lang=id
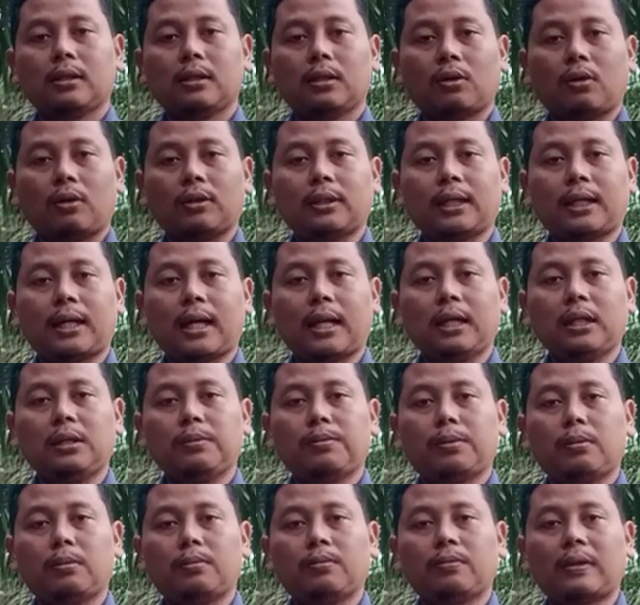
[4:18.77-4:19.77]
konten kali ini
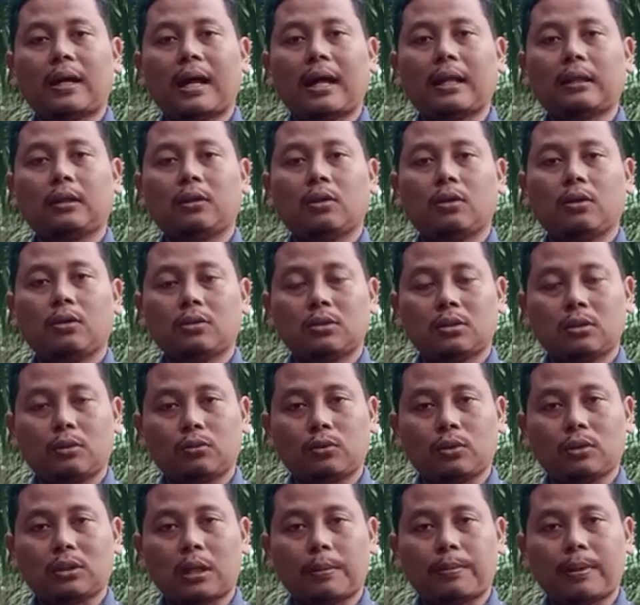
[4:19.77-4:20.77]
bermanfaat
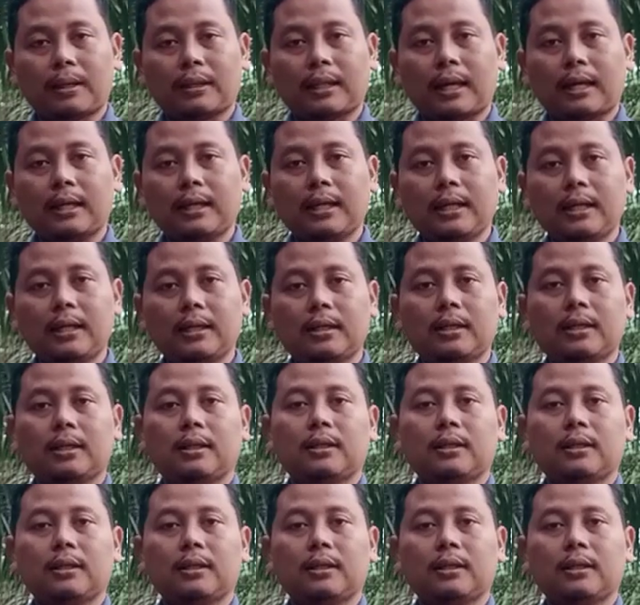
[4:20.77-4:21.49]
untuk sahabat tani